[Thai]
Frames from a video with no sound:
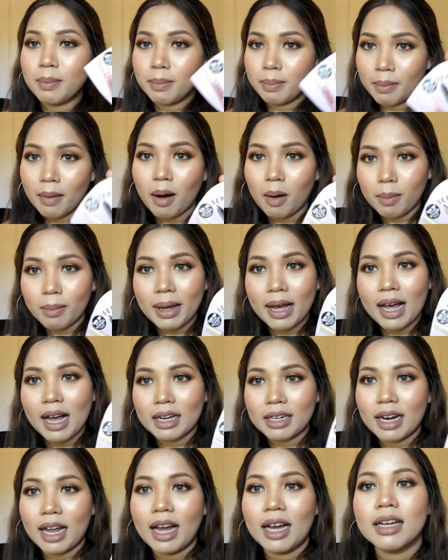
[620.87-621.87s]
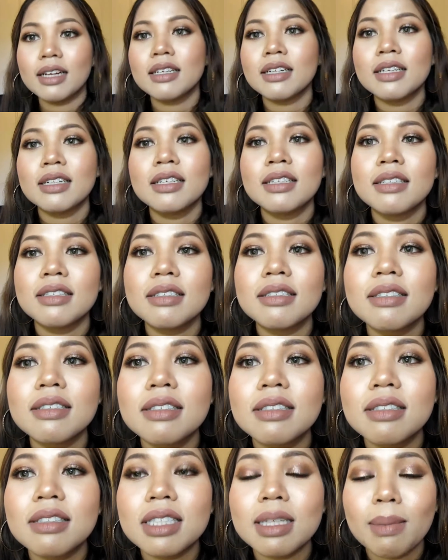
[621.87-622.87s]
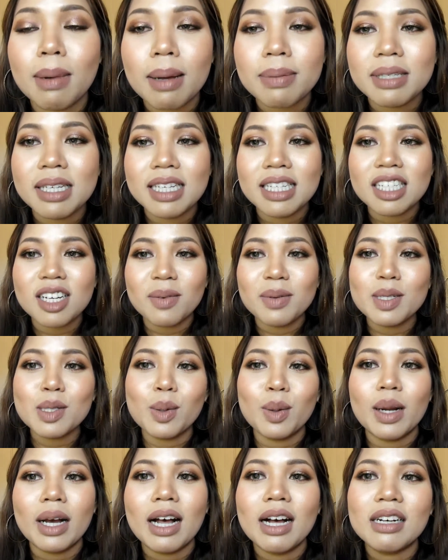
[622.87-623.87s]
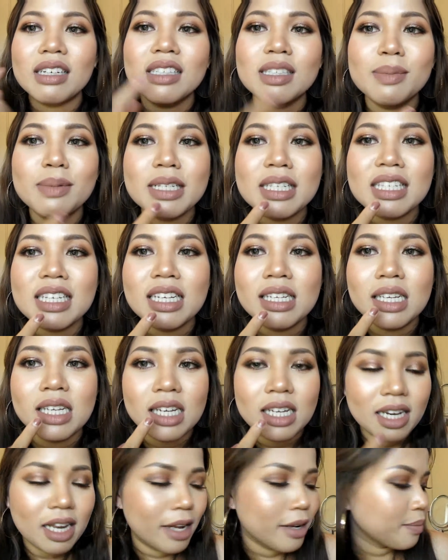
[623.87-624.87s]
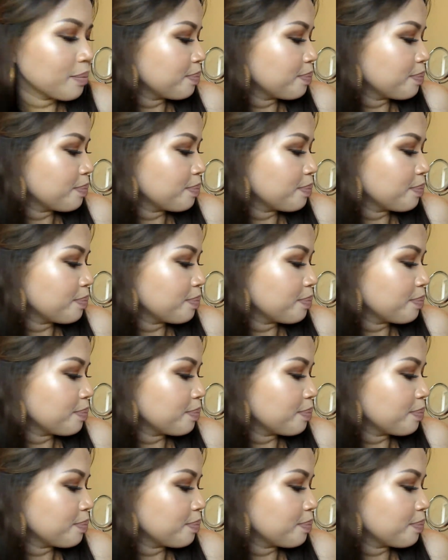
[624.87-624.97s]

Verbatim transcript: เหมาะมากนะ เออสำหรับสีที่ชอบที่สุดนะคะ ก็คือเป็นสีนี้นะ